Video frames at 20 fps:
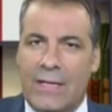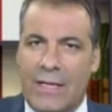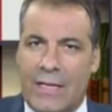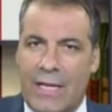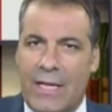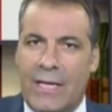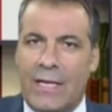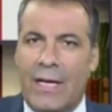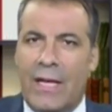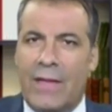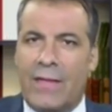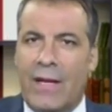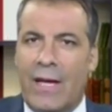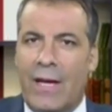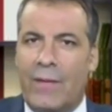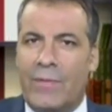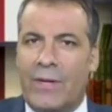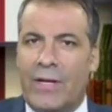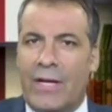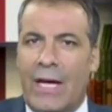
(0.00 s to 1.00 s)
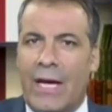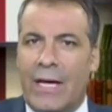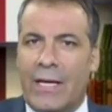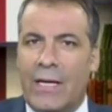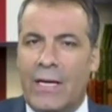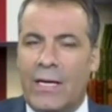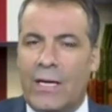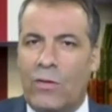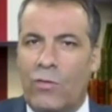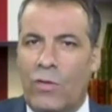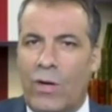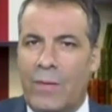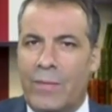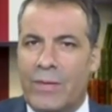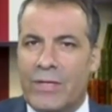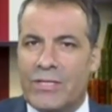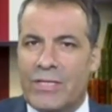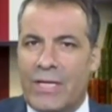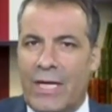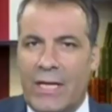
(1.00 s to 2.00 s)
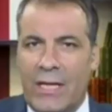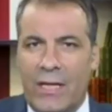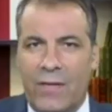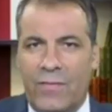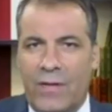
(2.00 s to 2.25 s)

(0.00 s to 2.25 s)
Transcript: كان هذا الأمر حقيقي وأمر صحيح